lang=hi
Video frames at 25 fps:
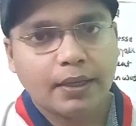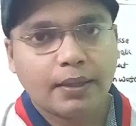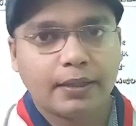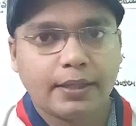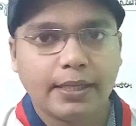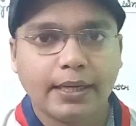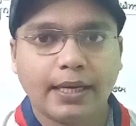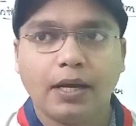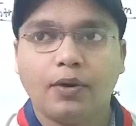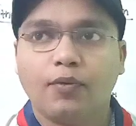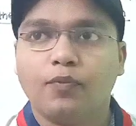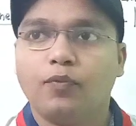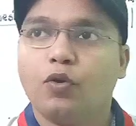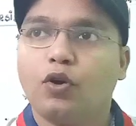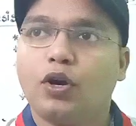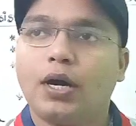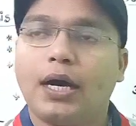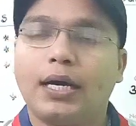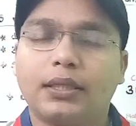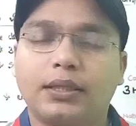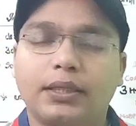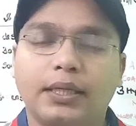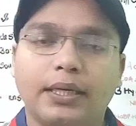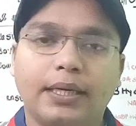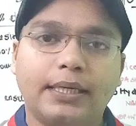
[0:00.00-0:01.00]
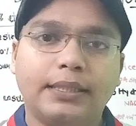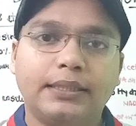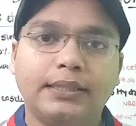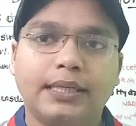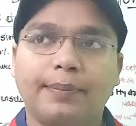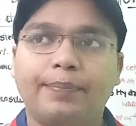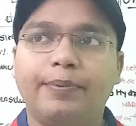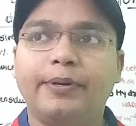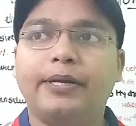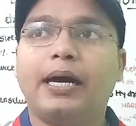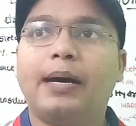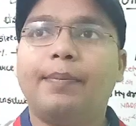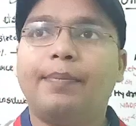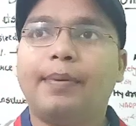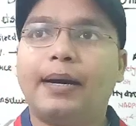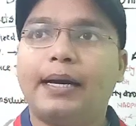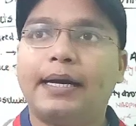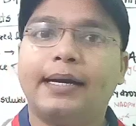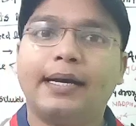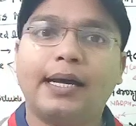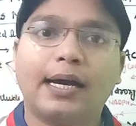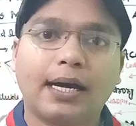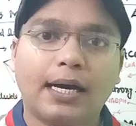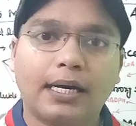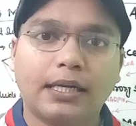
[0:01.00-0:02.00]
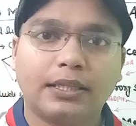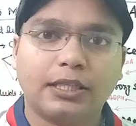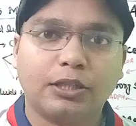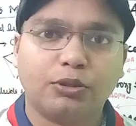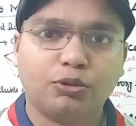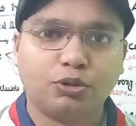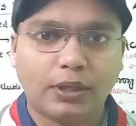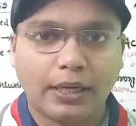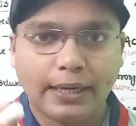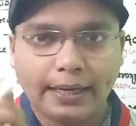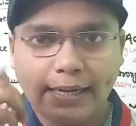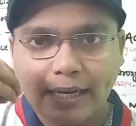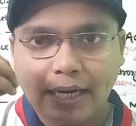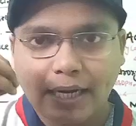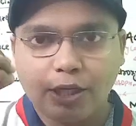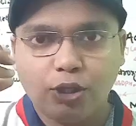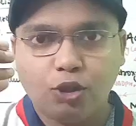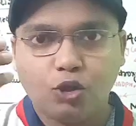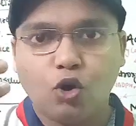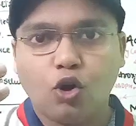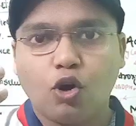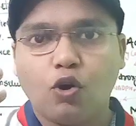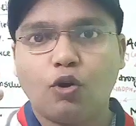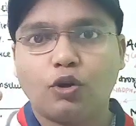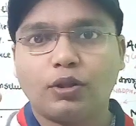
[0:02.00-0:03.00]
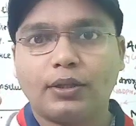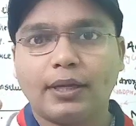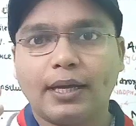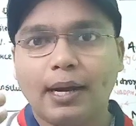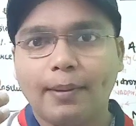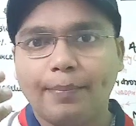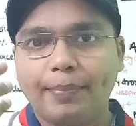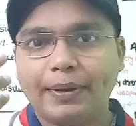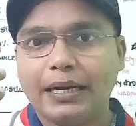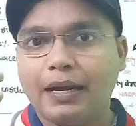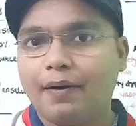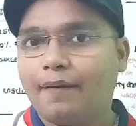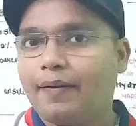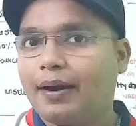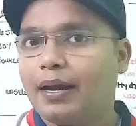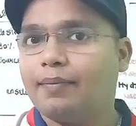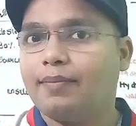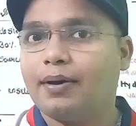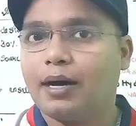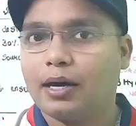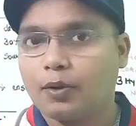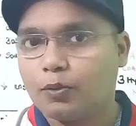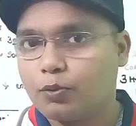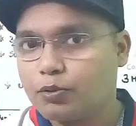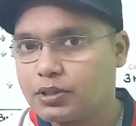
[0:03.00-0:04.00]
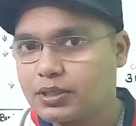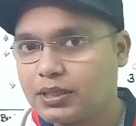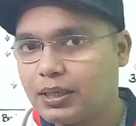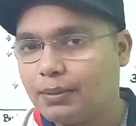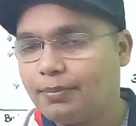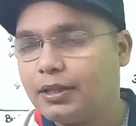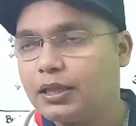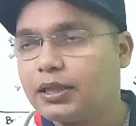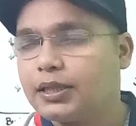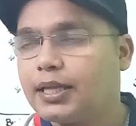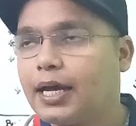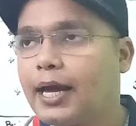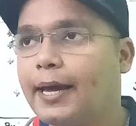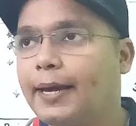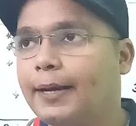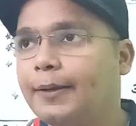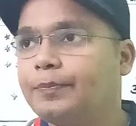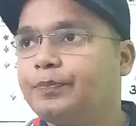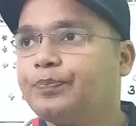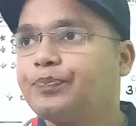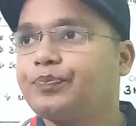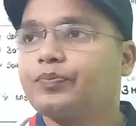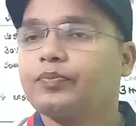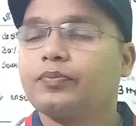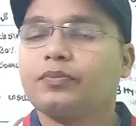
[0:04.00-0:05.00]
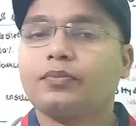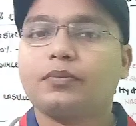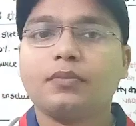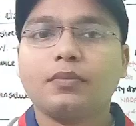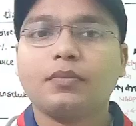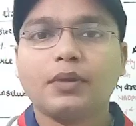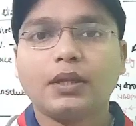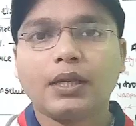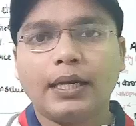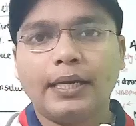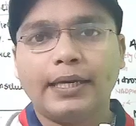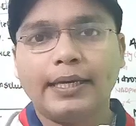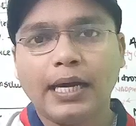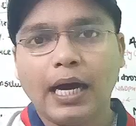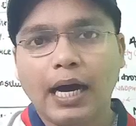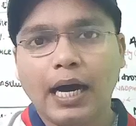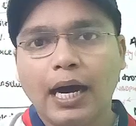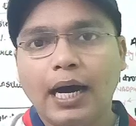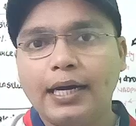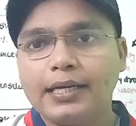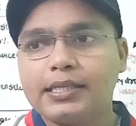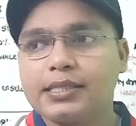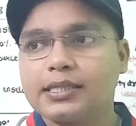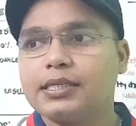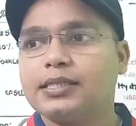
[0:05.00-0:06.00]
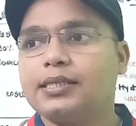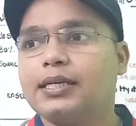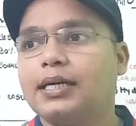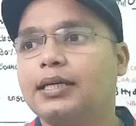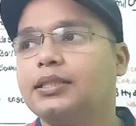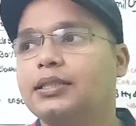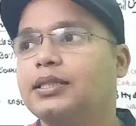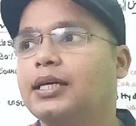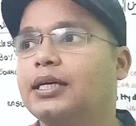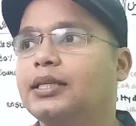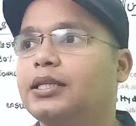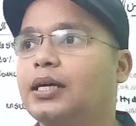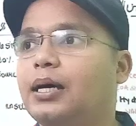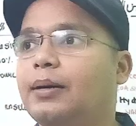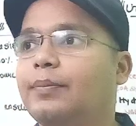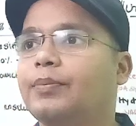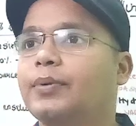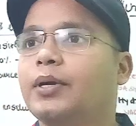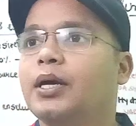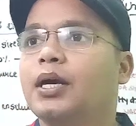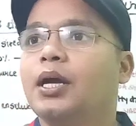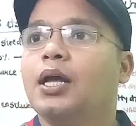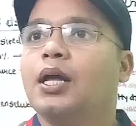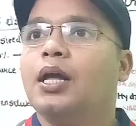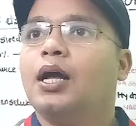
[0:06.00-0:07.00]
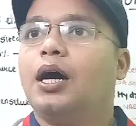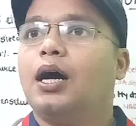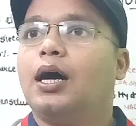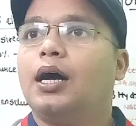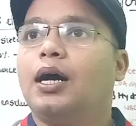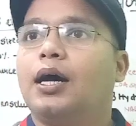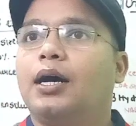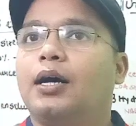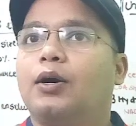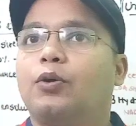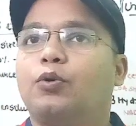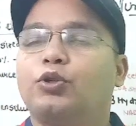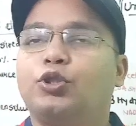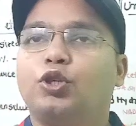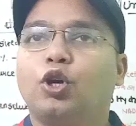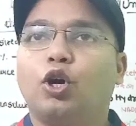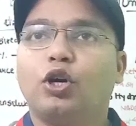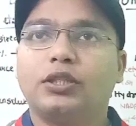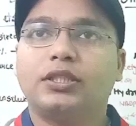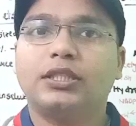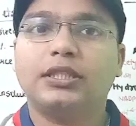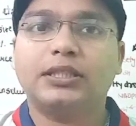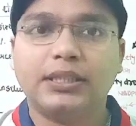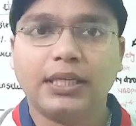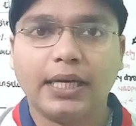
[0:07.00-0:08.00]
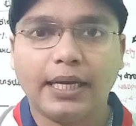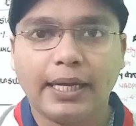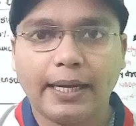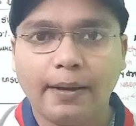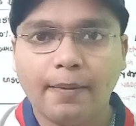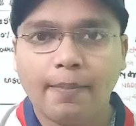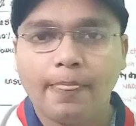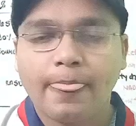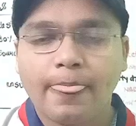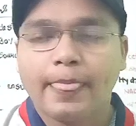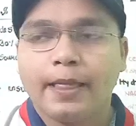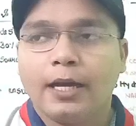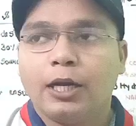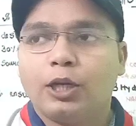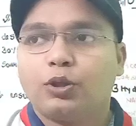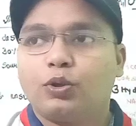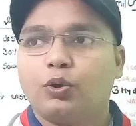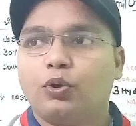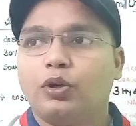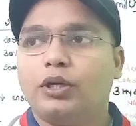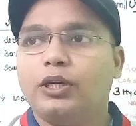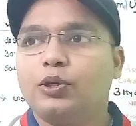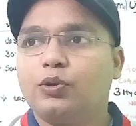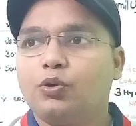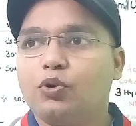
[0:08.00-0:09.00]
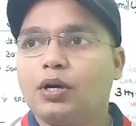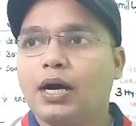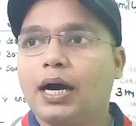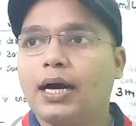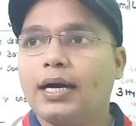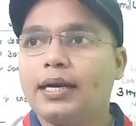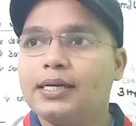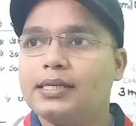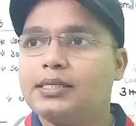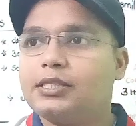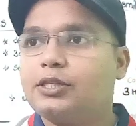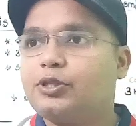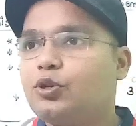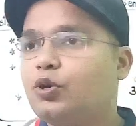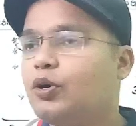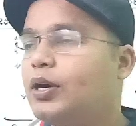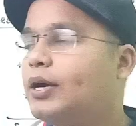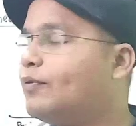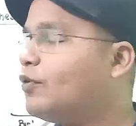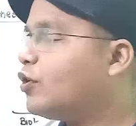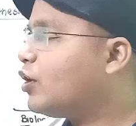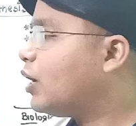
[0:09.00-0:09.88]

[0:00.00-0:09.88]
ठीक है वो खाते हैं या फिर आप अंडा खाते हैं तो जो अंडे का योग होता है ना पीला वाला भाग उससे मिलता है या इसके साथ साथ आप आ, कुछ और चीज़ें हैं तो इनको खाने से जो है वो